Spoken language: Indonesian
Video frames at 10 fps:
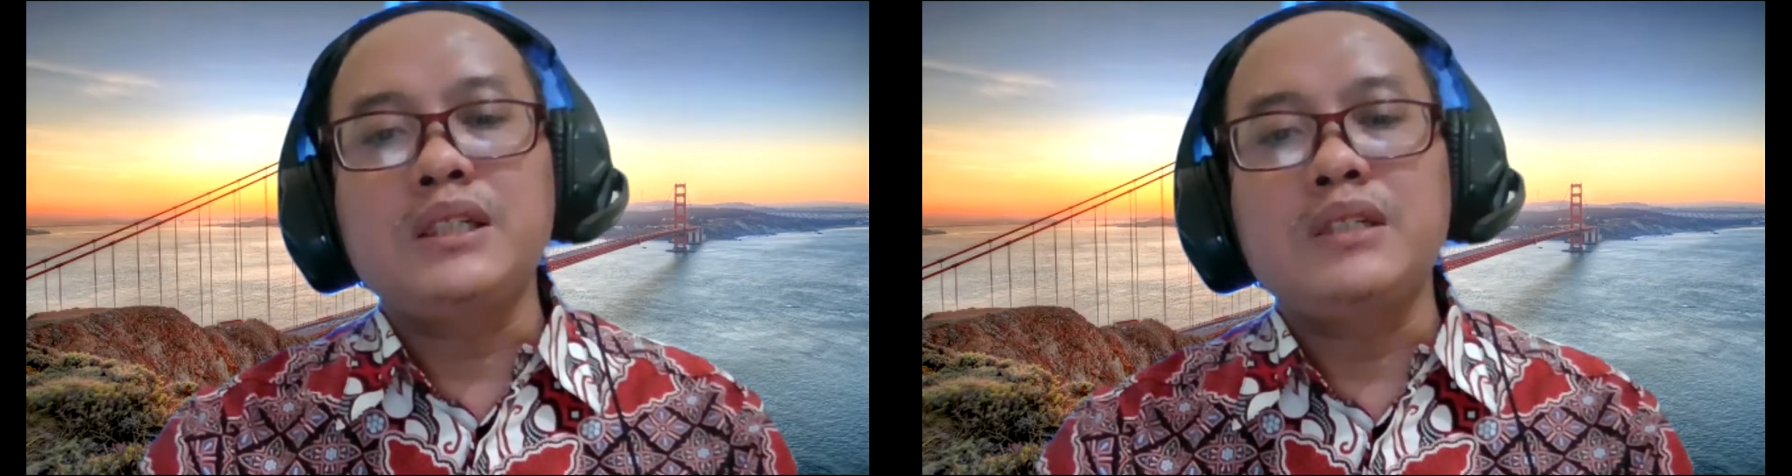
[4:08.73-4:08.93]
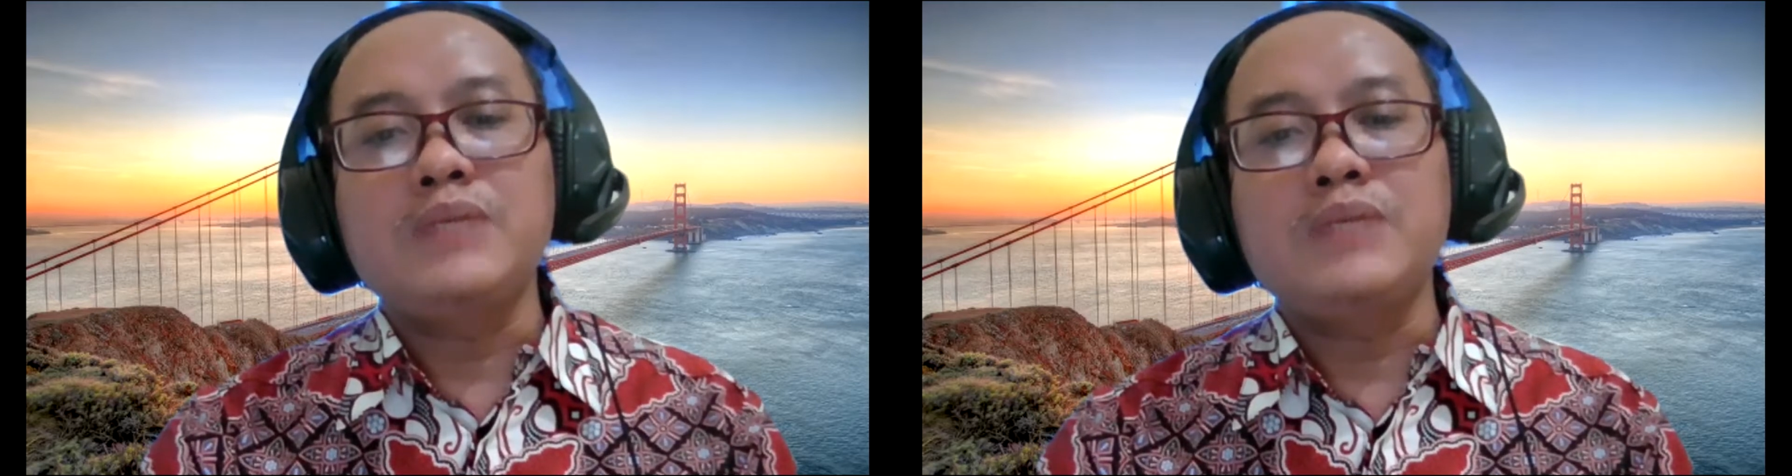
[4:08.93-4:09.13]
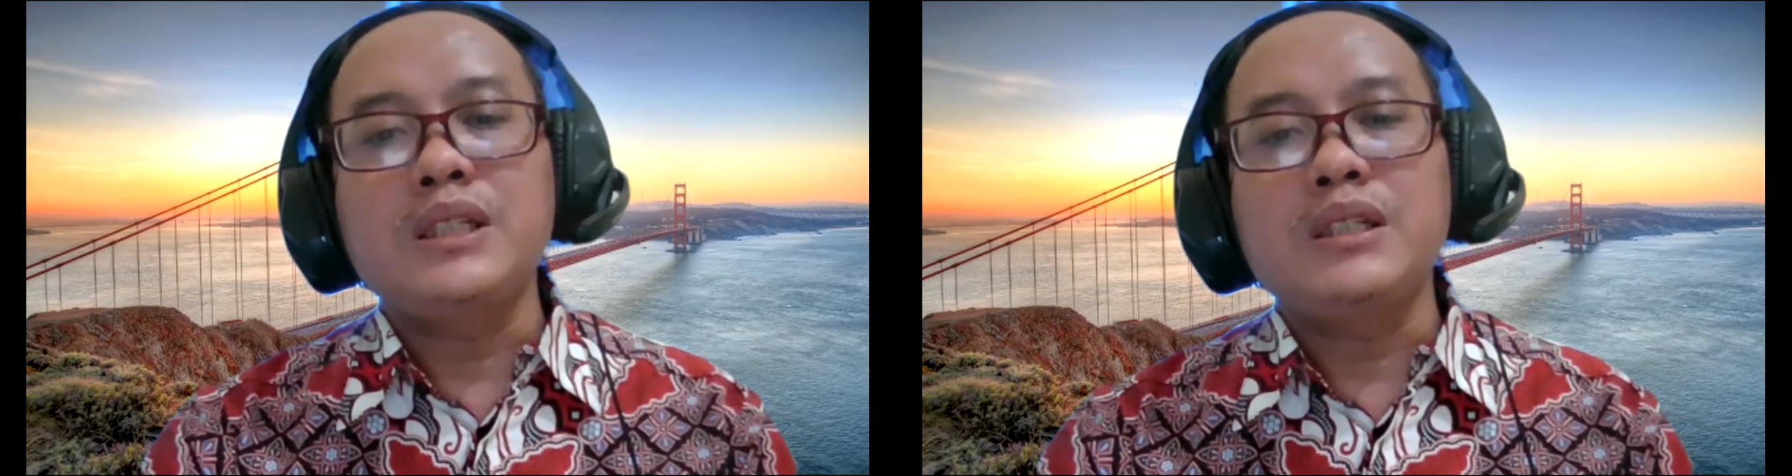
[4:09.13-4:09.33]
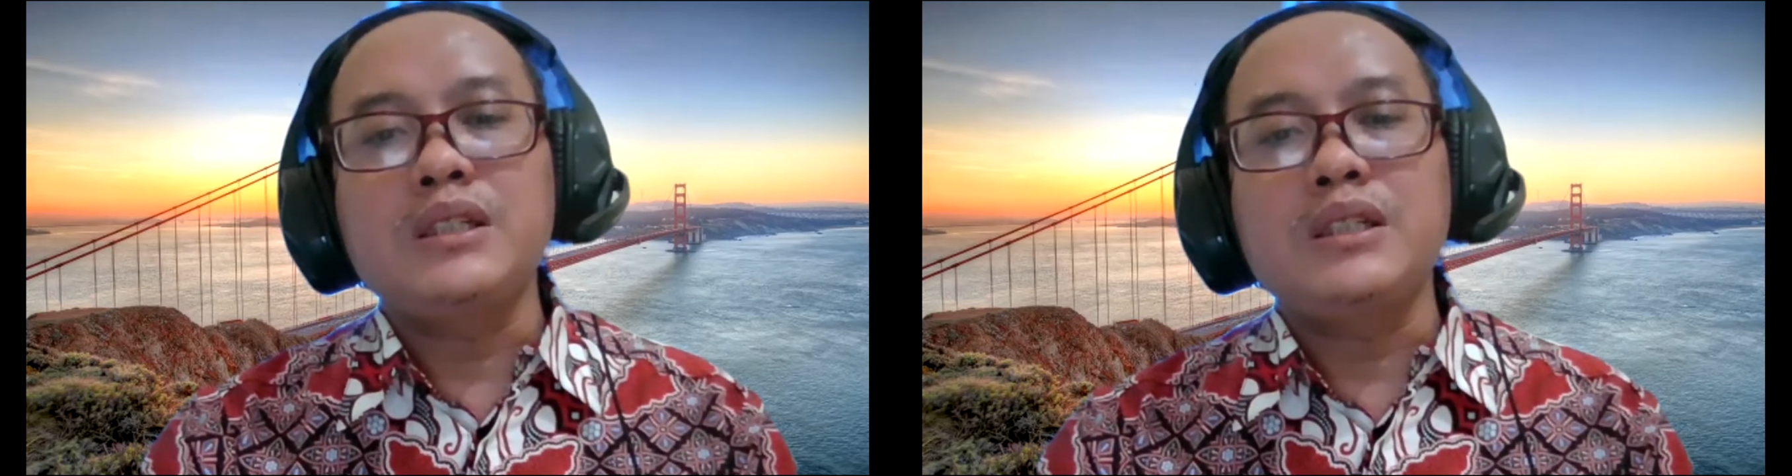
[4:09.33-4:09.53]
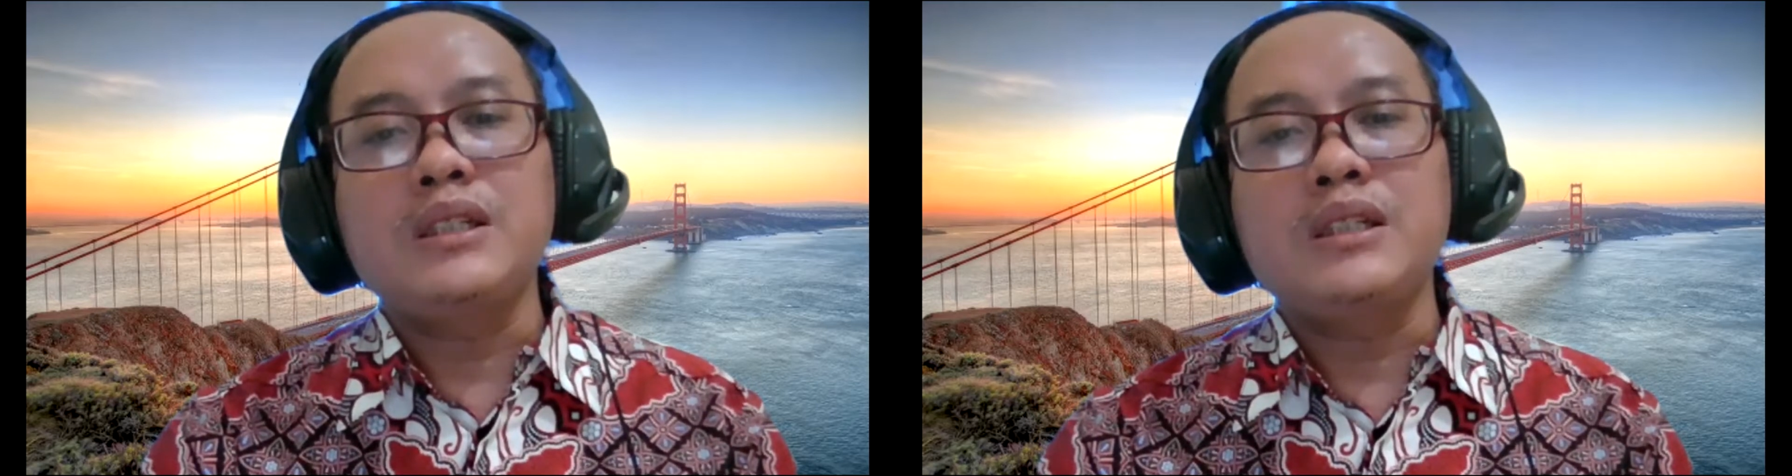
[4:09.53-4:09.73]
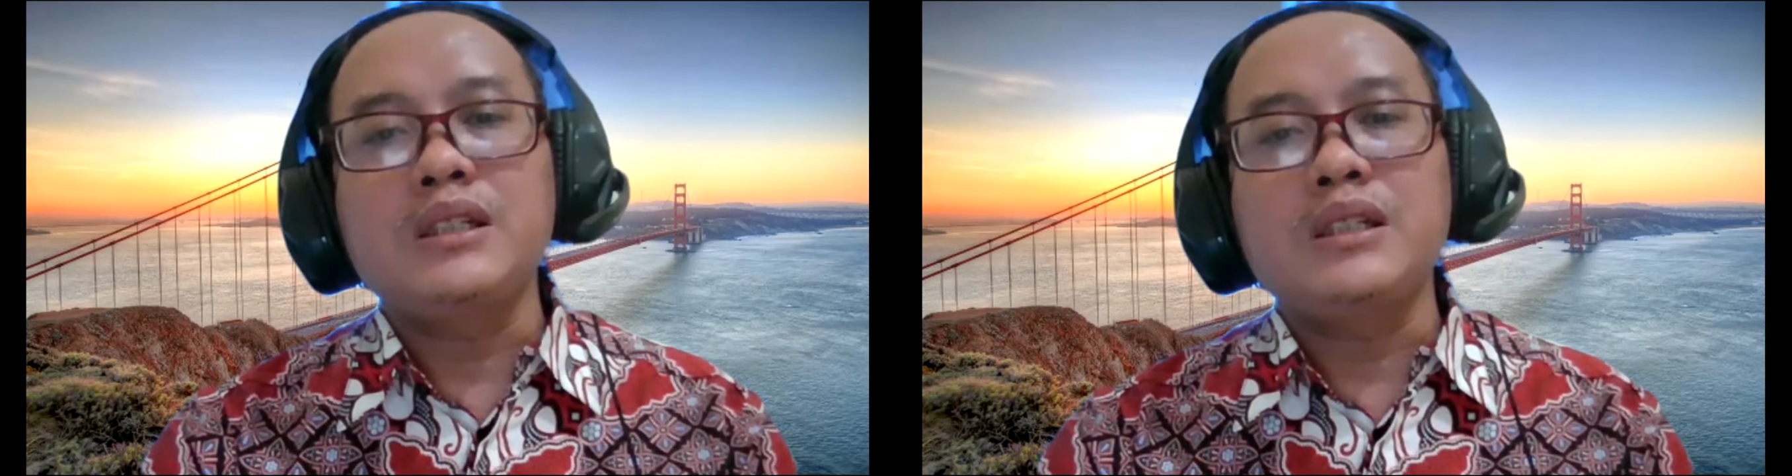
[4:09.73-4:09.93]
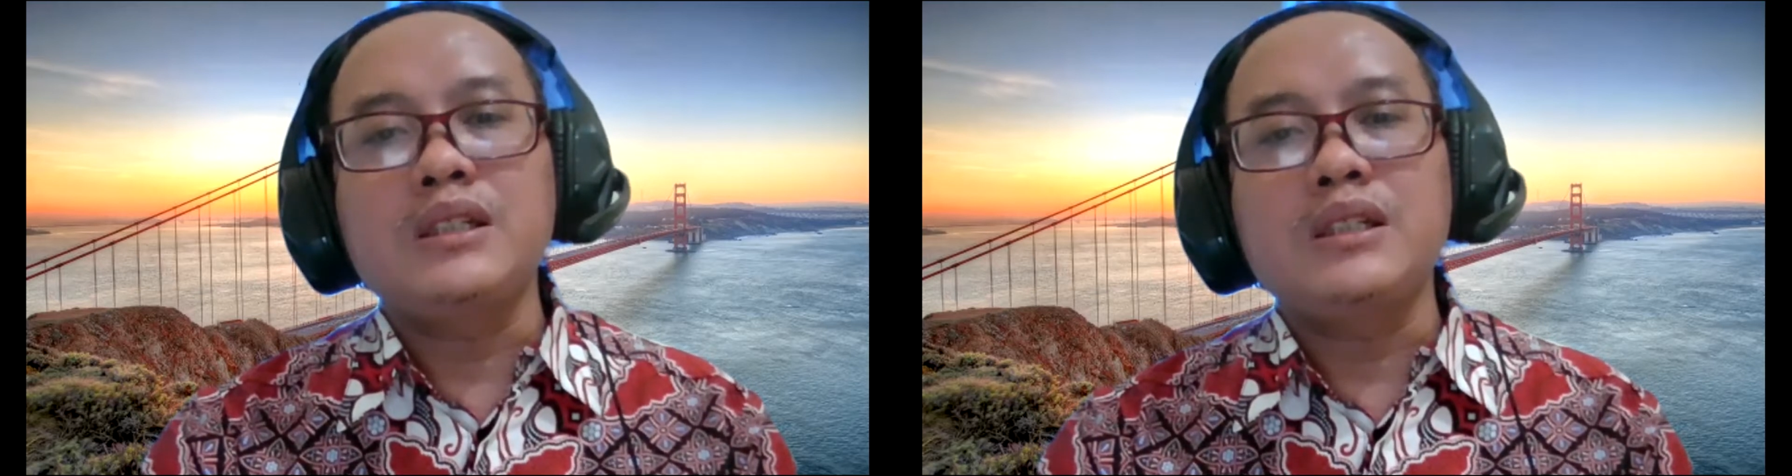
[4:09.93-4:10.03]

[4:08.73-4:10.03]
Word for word: yang bisa kita